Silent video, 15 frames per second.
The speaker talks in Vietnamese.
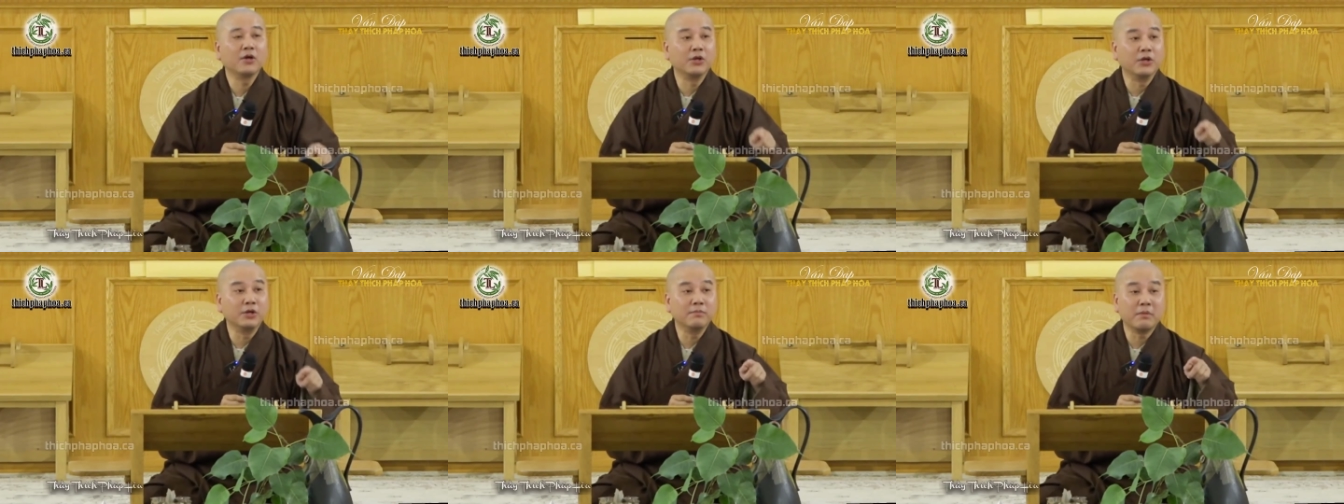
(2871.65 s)

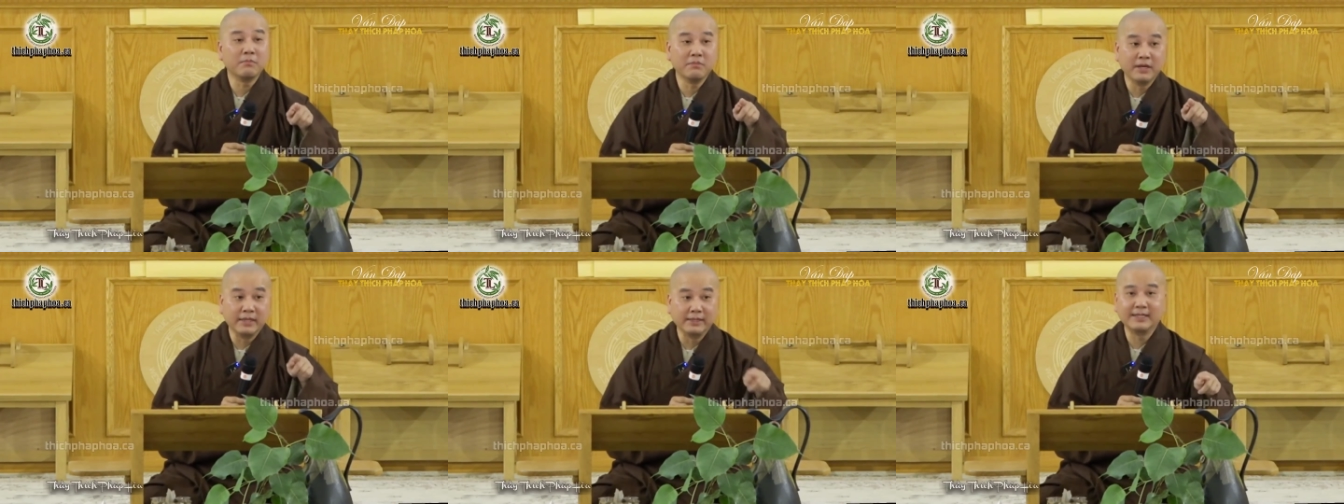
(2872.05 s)
Nếu mà
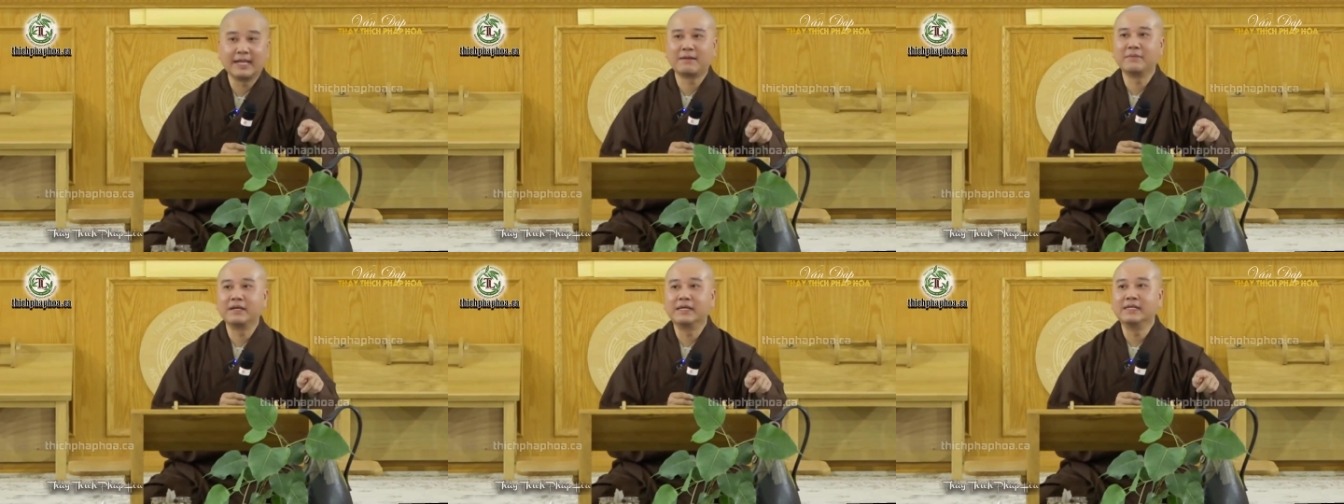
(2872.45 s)
mình
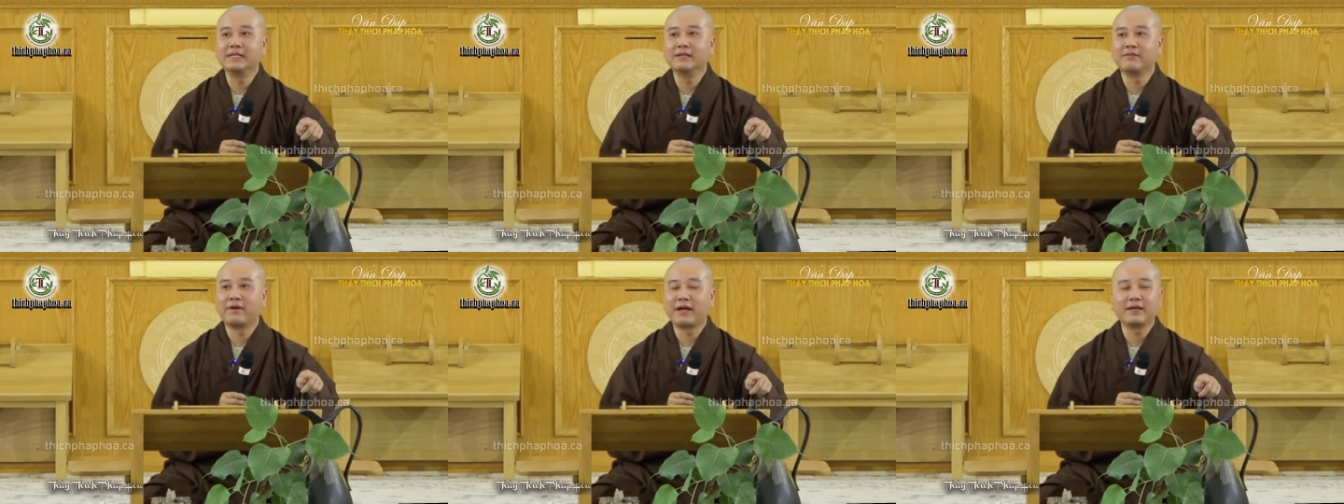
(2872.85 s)
làm y
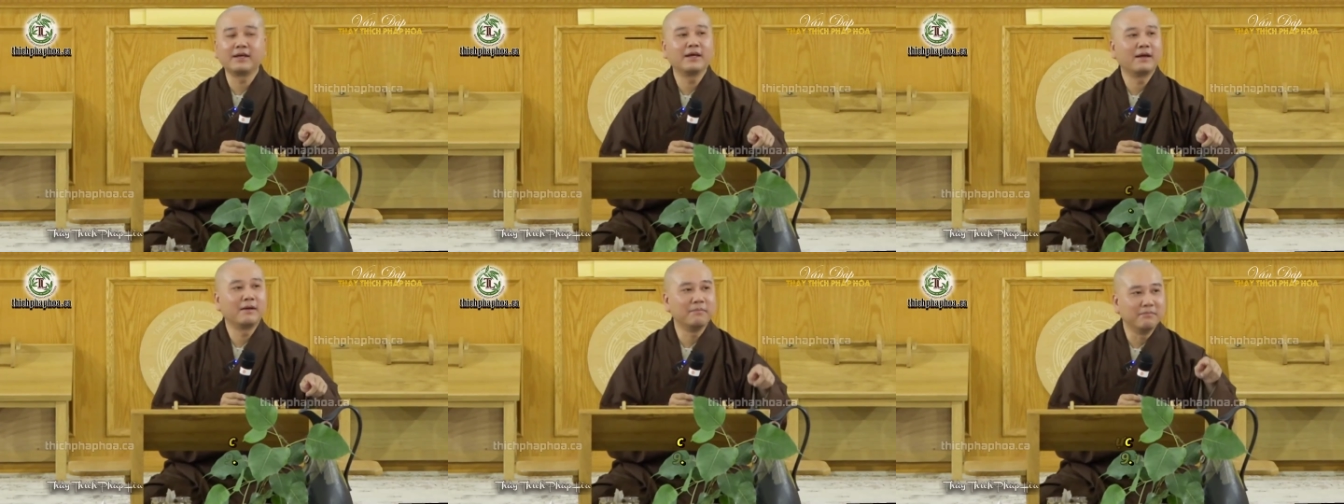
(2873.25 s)
như vậy,
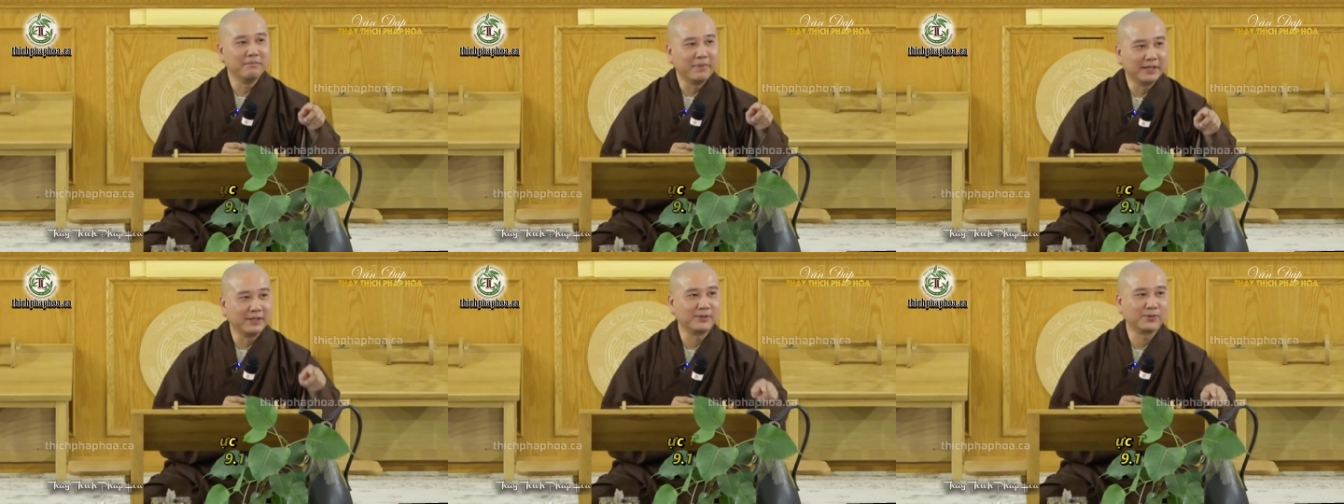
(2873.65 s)

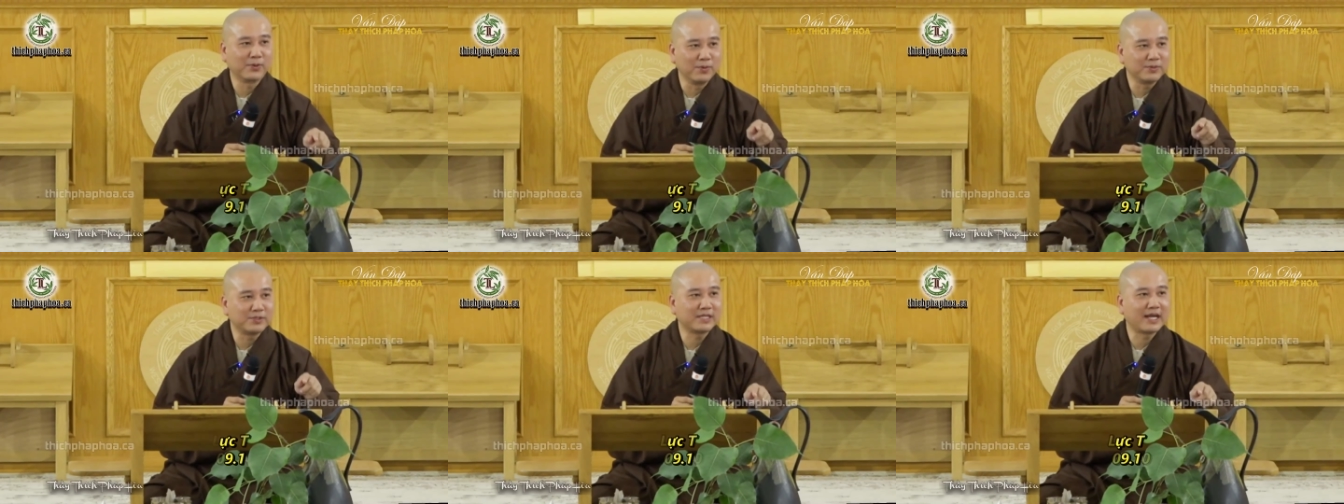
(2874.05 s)
mình
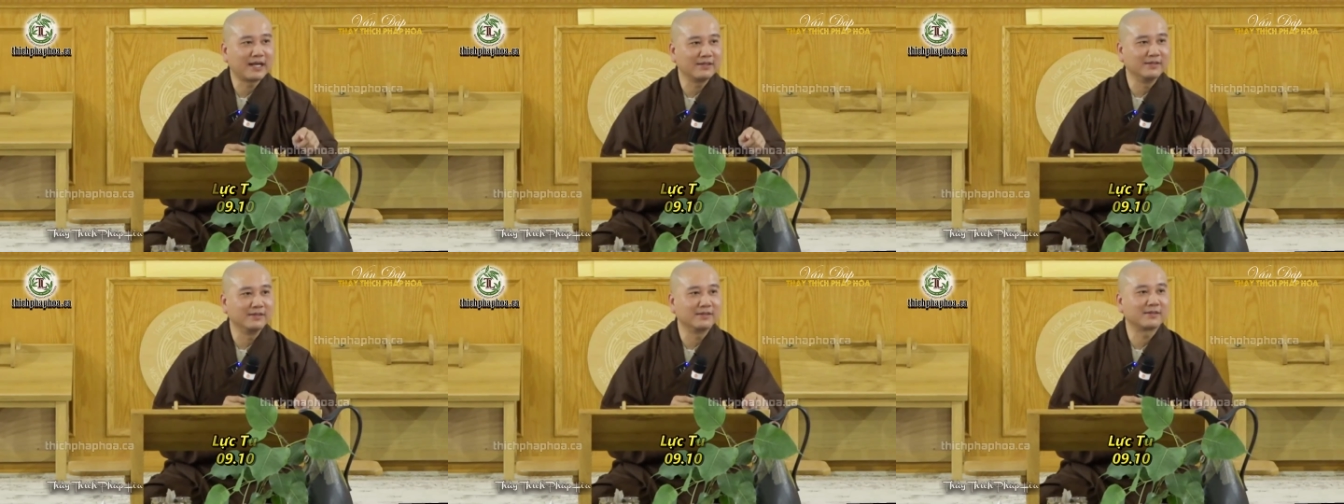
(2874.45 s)
cũng sẽ
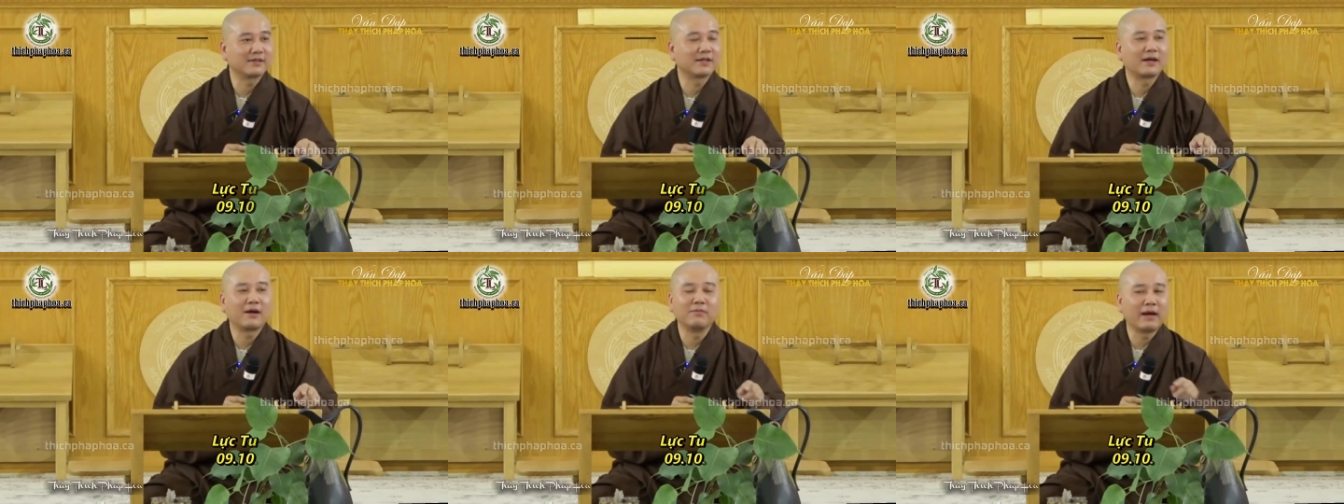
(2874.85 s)
được
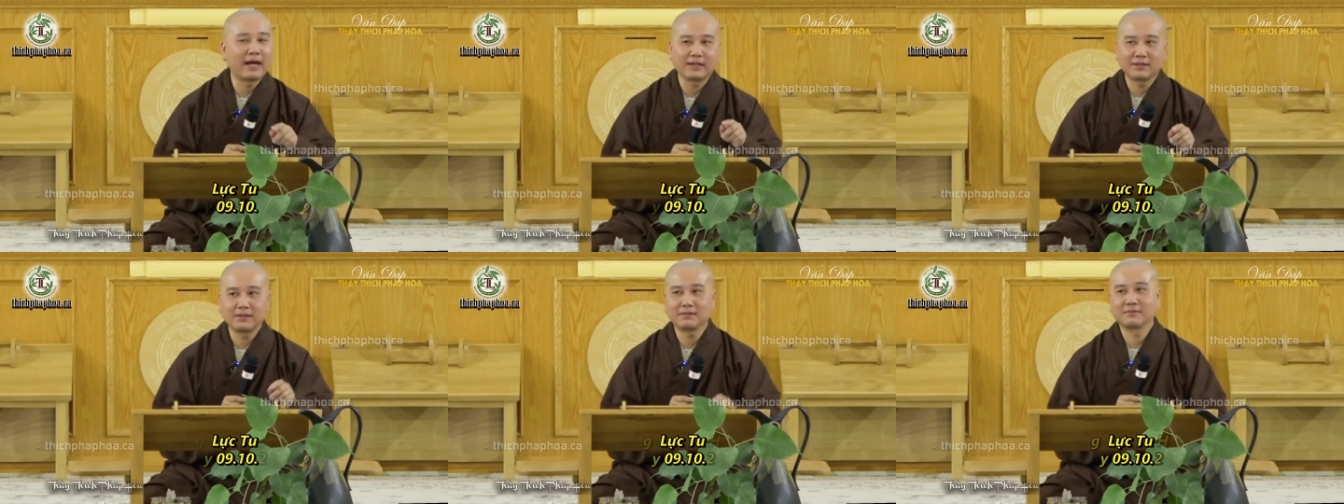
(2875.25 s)
không
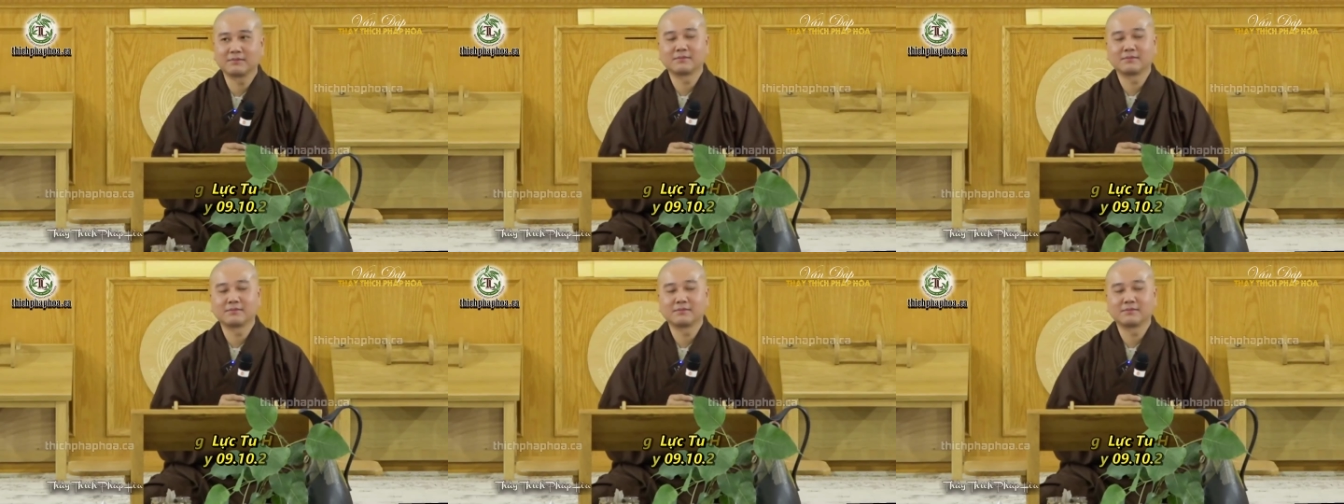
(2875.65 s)
ai thích.